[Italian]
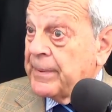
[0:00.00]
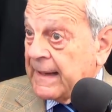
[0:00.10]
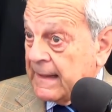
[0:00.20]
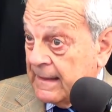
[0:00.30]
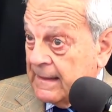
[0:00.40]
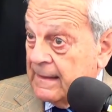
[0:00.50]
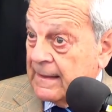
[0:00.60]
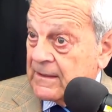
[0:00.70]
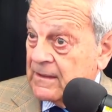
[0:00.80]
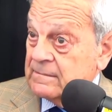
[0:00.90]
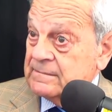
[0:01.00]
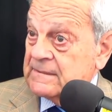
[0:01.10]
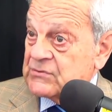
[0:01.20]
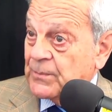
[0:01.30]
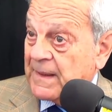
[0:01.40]
per la, la
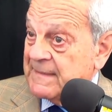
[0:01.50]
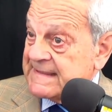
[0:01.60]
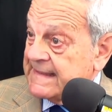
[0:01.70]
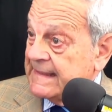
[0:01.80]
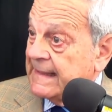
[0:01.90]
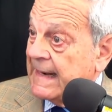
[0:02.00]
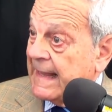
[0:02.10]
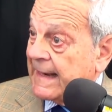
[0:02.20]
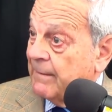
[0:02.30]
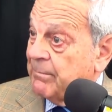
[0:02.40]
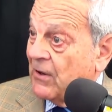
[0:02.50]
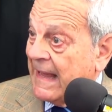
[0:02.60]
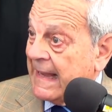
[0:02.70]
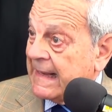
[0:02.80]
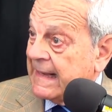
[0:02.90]
supremazia nell'area
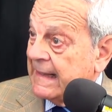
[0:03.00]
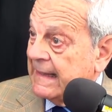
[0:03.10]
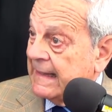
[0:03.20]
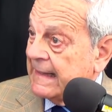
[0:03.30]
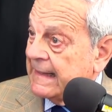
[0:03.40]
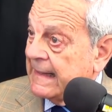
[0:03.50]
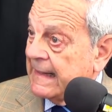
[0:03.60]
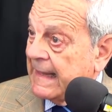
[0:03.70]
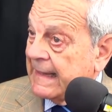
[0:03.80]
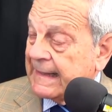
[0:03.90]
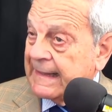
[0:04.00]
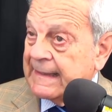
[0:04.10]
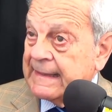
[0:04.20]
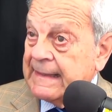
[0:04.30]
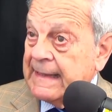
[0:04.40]
polacca e
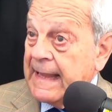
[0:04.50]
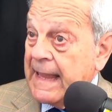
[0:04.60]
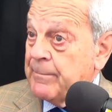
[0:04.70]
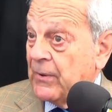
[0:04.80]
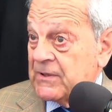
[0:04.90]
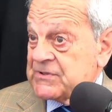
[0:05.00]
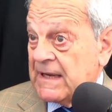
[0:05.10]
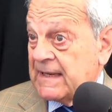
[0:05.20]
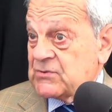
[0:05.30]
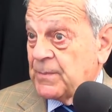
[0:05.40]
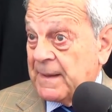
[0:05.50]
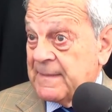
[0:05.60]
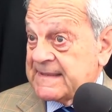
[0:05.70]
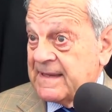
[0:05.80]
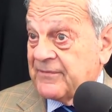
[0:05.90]
nell'area e poi c'è la
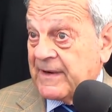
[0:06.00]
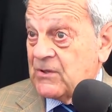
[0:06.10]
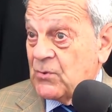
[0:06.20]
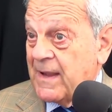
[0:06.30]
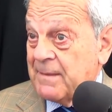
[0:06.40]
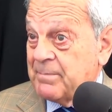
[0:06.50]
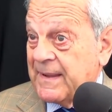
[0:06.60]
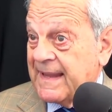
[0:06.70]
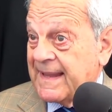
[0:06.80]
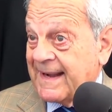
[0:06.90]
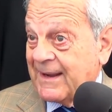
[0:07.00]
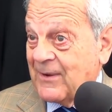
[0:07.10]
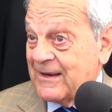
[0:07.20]
supremazia fra i due imperi,